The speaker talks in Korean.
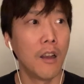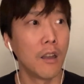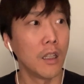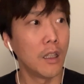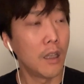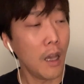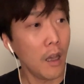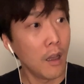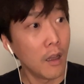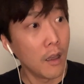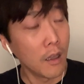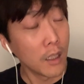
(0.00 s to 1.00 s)
이게
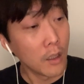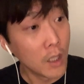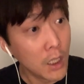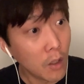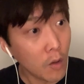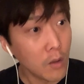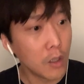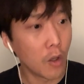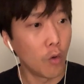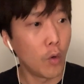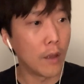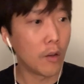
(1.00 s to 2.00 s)
이런
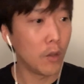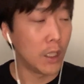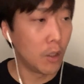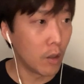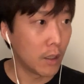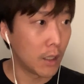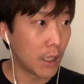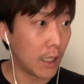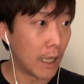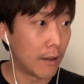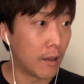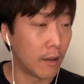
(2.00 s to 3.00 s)
경우에서 이렇게
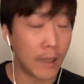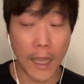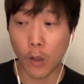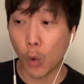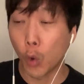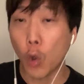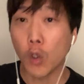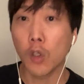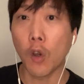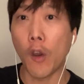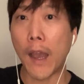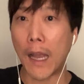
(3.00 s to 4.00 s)
됐을 때 이런
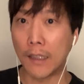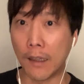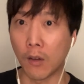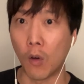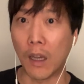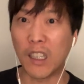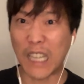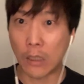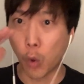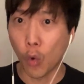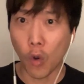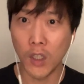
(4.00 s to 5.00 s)
거에 한해서 약간 다
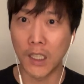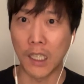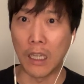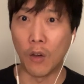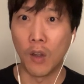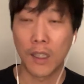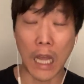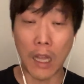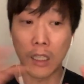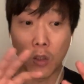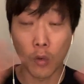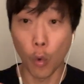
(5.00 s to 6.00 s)
조건이잖아요. 다
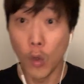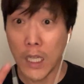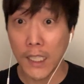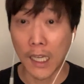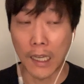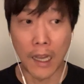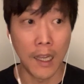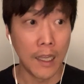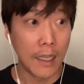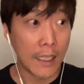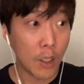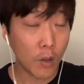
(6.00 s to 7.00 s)
이런 논리잖아.
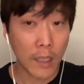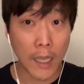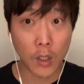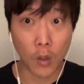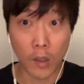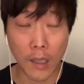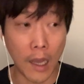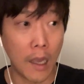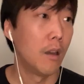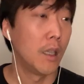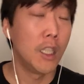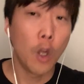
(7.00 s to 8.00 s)
이렇다 저렇다.
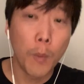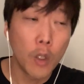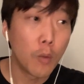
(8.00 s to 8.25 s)
이럼에도